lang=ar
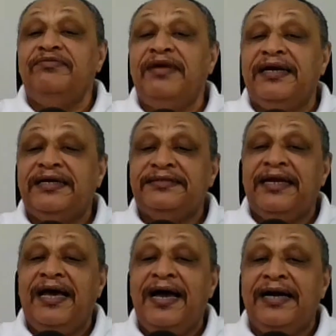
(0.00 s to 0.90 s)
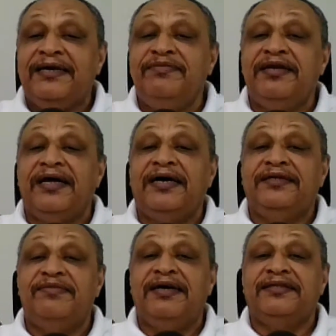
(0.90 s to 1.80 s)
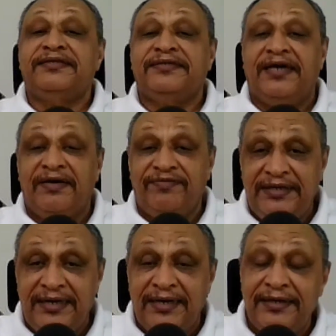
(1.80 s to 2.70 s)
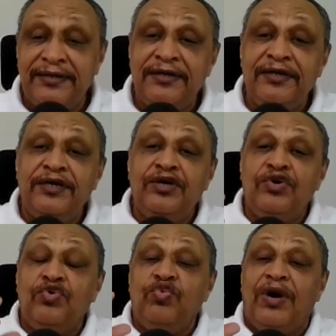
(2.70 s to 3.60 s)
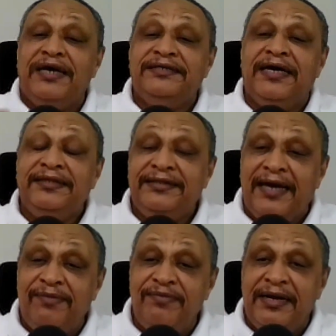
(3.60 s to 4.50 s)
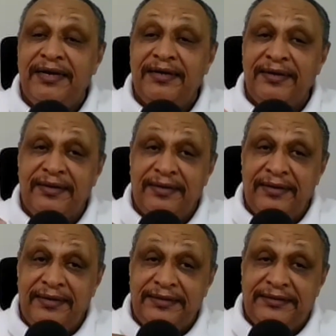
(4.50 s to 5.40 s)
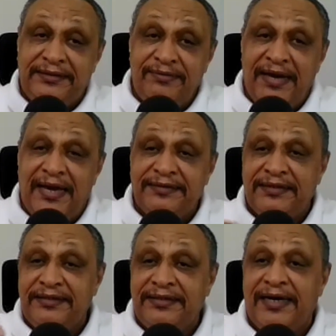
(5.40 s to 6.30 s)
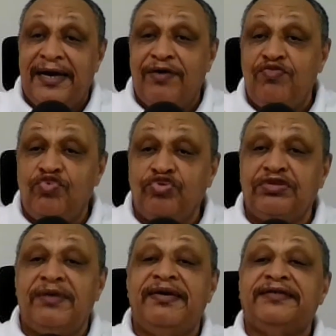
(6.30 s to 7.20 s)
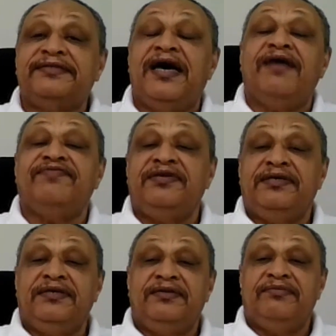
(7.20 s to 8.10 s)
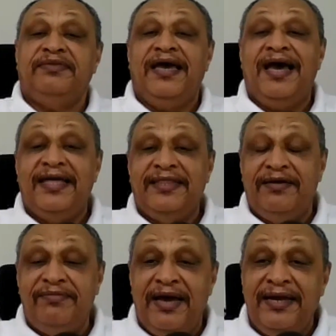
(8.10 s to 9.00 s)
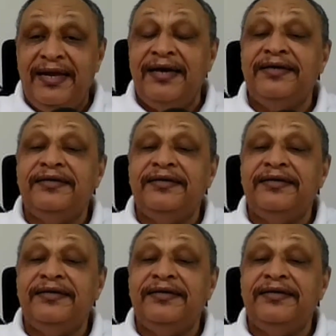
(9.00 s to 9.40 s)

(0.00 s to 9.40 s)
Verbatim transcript: مركز الحاكم للخدمات الصحفية وعشان تعمل اجتماع زي ده أو مؤتمر صحفي بهذا المعنى